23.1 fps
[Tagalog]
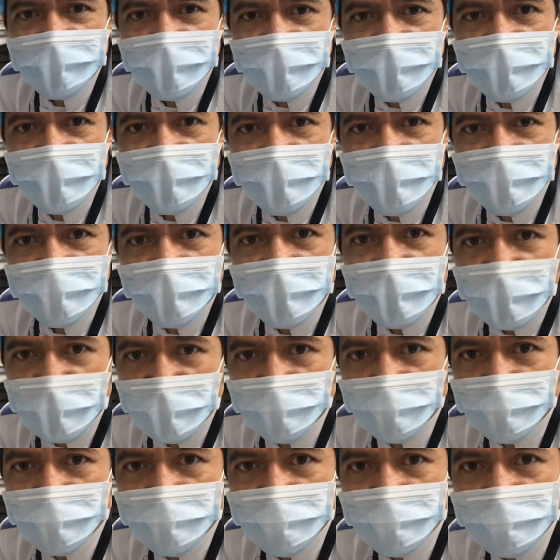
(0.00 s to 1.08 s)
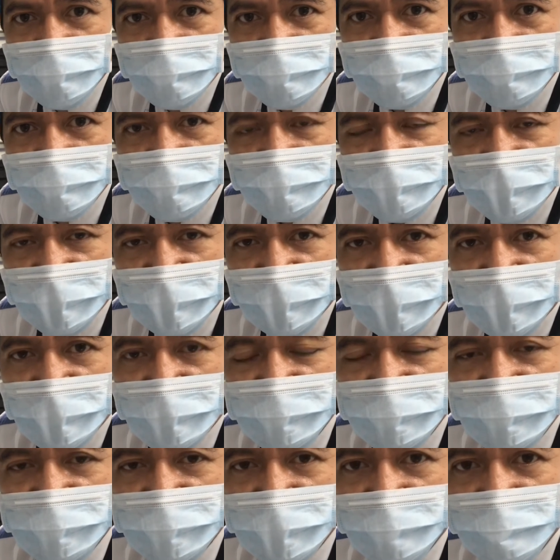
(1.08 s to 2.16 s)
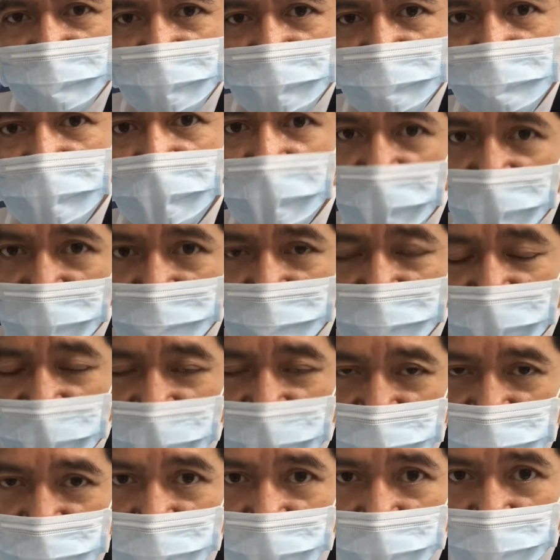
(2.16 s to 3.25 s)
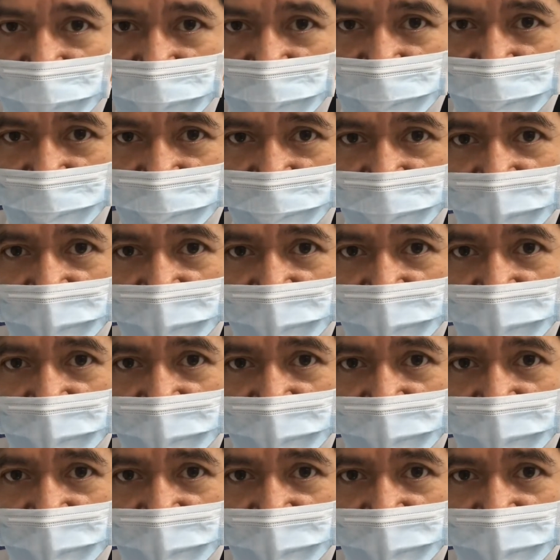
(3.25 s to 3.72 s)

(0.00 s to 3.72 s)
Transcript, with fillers: na mahirap. Kaya sinasabing mahirap maging OFW